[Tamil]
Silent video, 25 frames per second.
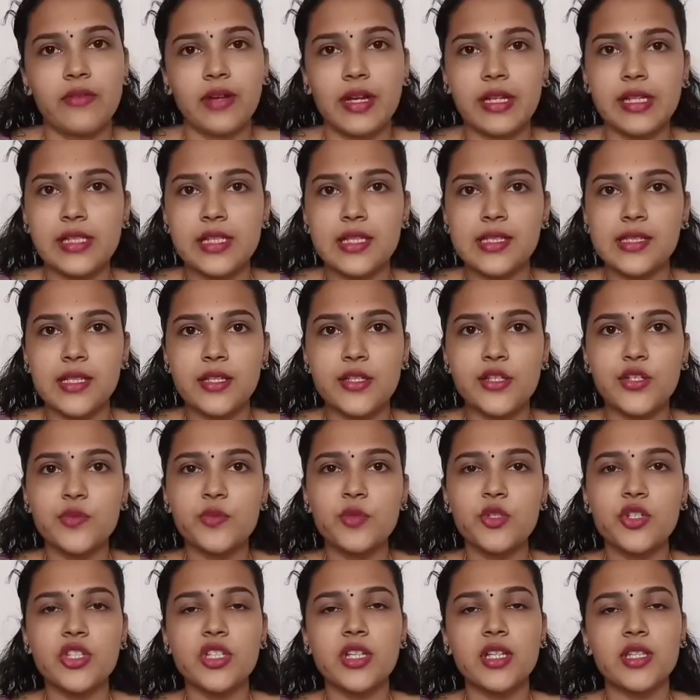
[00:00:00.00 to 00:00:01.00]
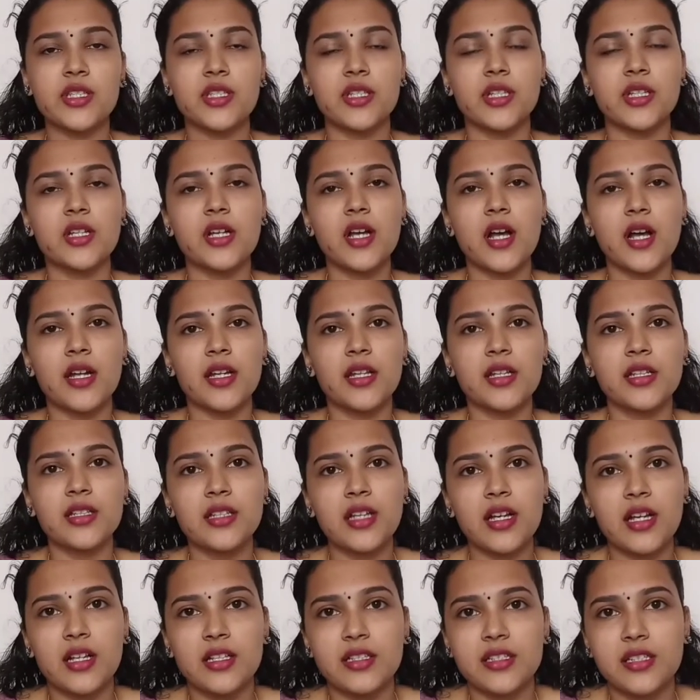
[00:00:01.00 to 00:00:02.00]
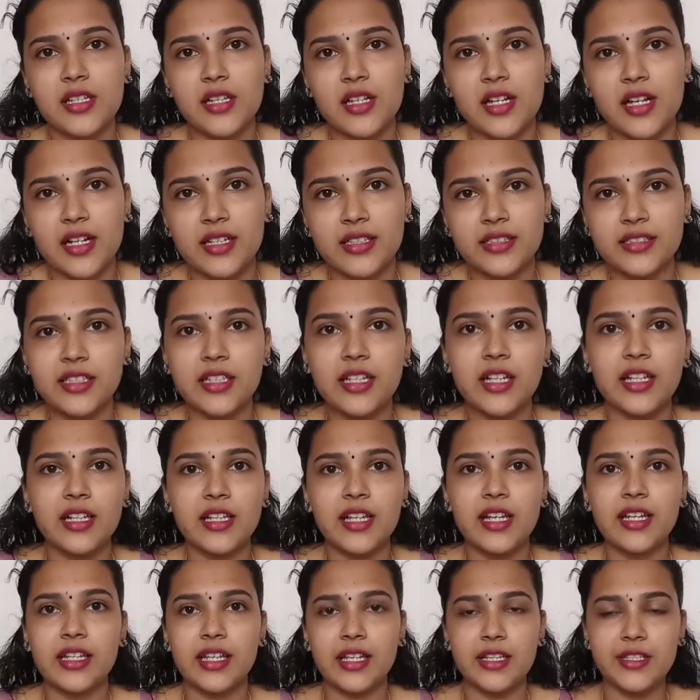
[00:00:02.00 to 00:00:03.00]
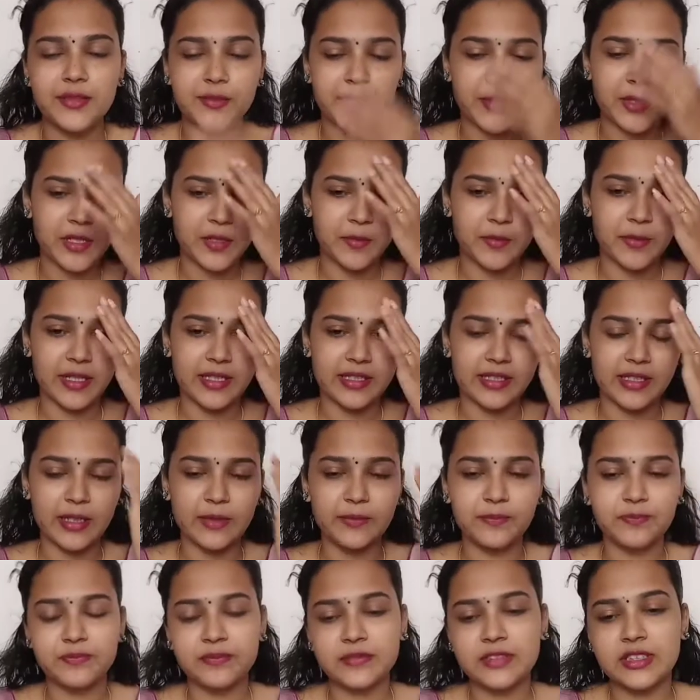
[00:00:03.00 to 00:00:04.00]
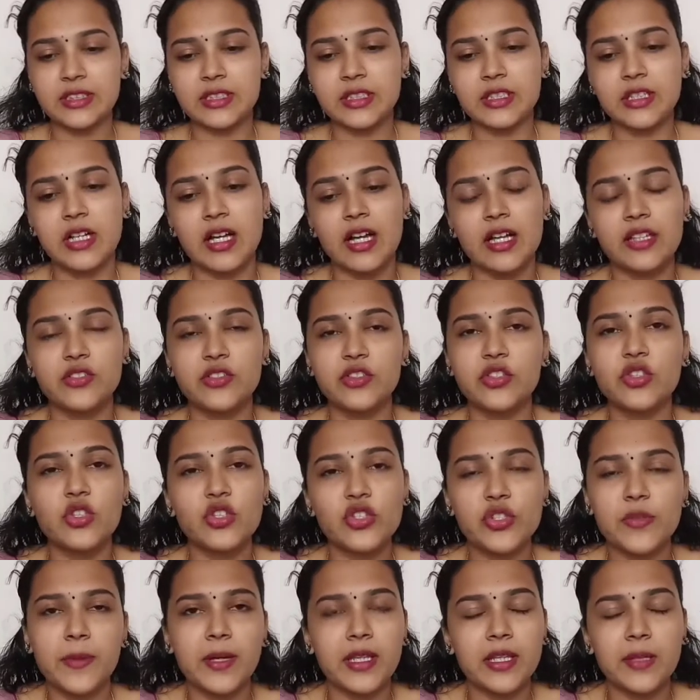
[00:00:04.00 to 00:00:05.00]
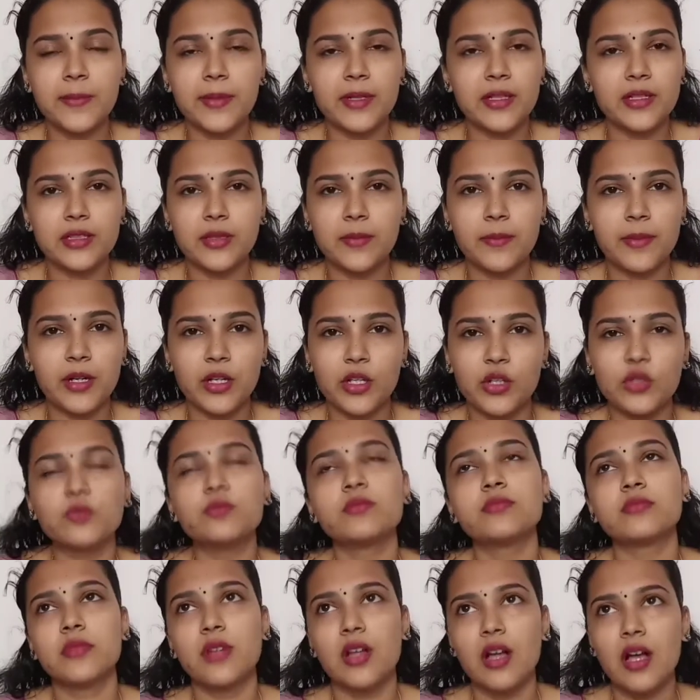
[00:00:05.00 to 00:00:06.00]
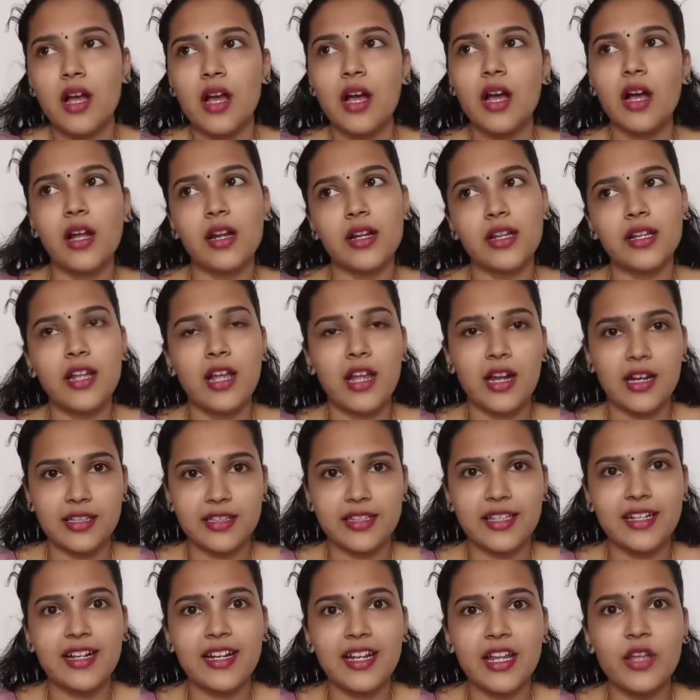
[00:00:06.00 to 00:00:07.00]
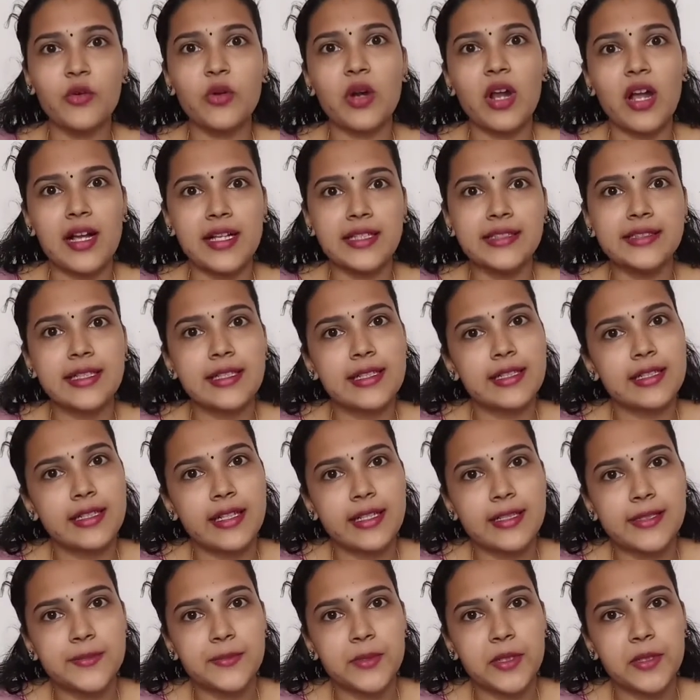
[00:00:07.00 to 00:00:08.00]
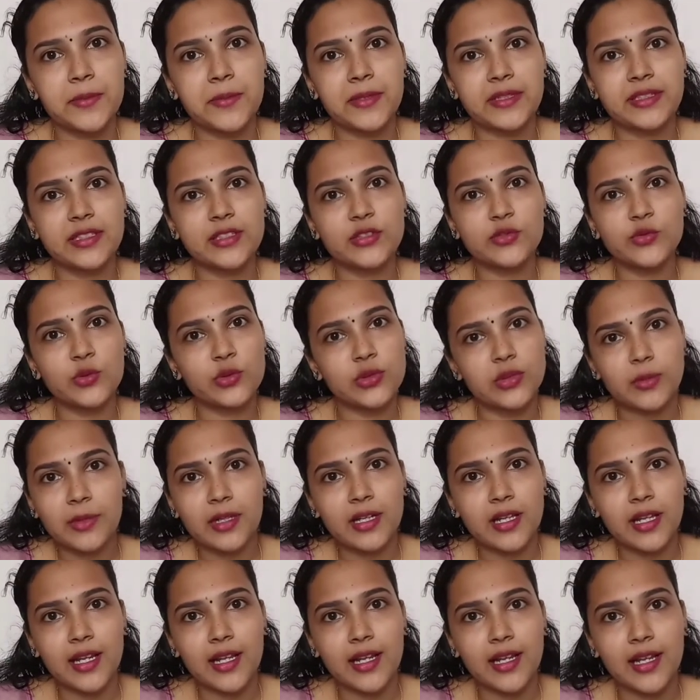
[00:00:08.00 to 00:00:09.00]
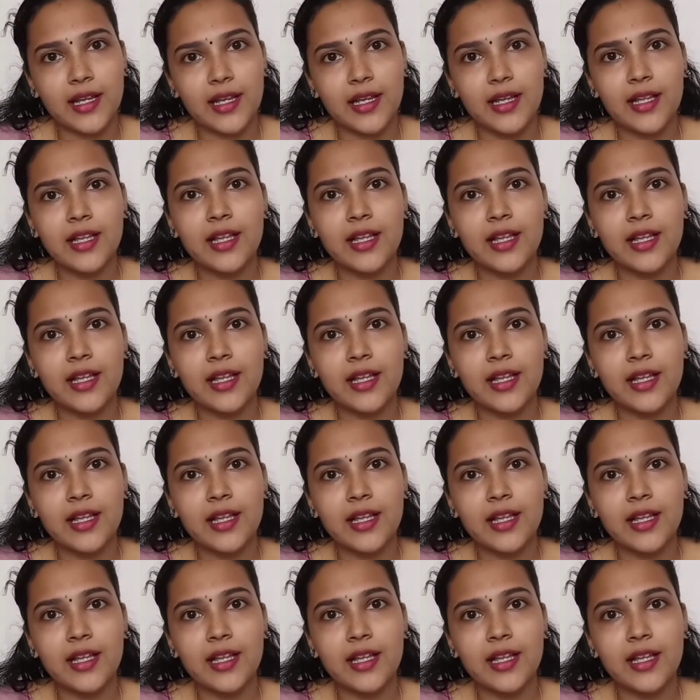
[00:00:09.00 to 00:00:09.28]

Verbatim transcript: ஃபைனலி செஞ்சு முடிச்சாச்சு ஆனால் நான் அதை அடுத்த நாளே டேஸ்ட் பண்ணி பார்த்தேன் அது வந்து கொஞ்சம் பதப்படுத்தப்படணும் ஆனால் நான் அடுத்த நாளே ஒரு ஆசையில் டேஸ்ட் பண்ணி பார்த்தேன் சுத்தமாக நல்லா